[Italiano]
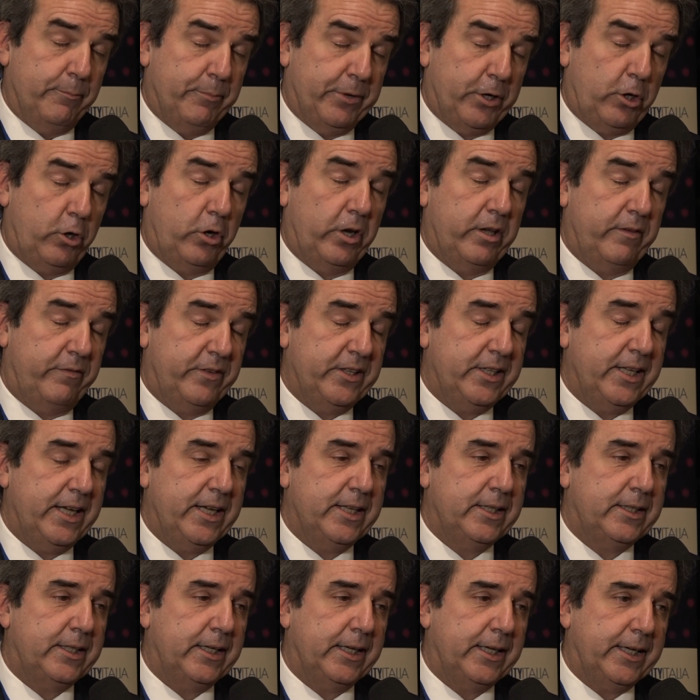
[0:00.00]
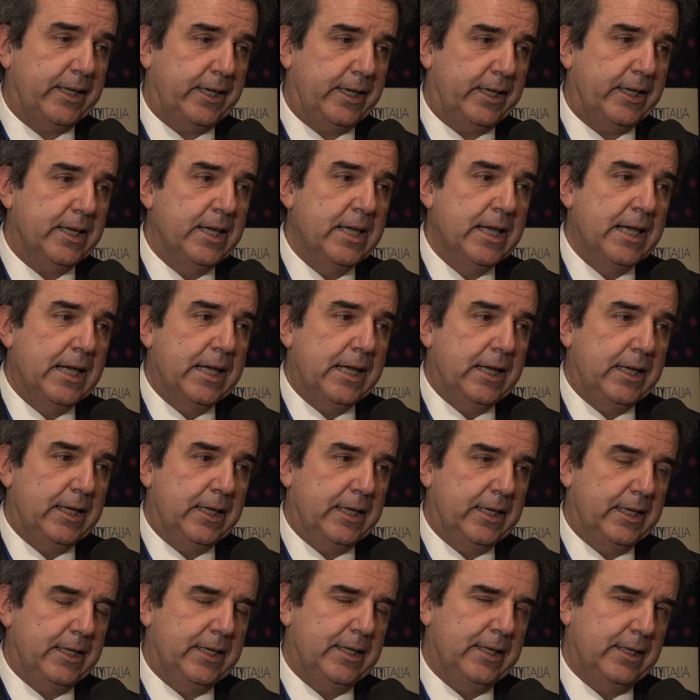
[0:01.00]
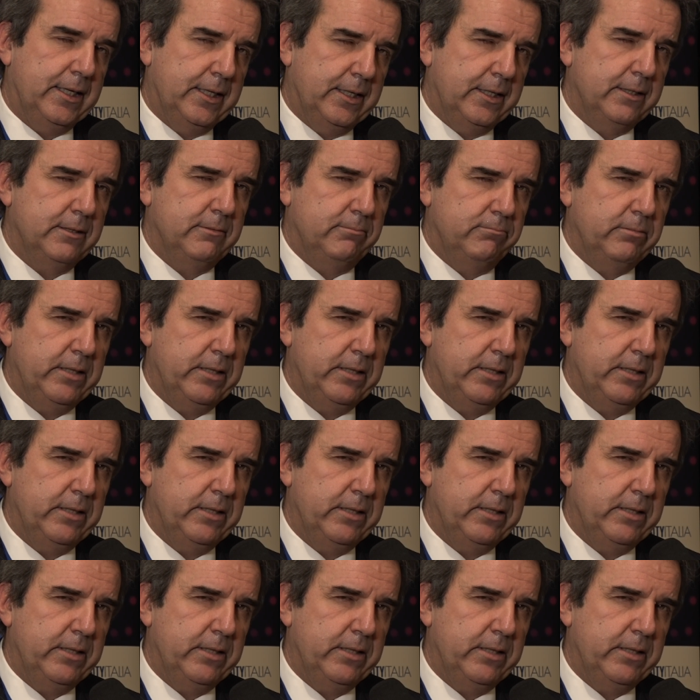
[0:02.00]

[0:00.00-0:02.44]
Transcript: Però è evidente che eh,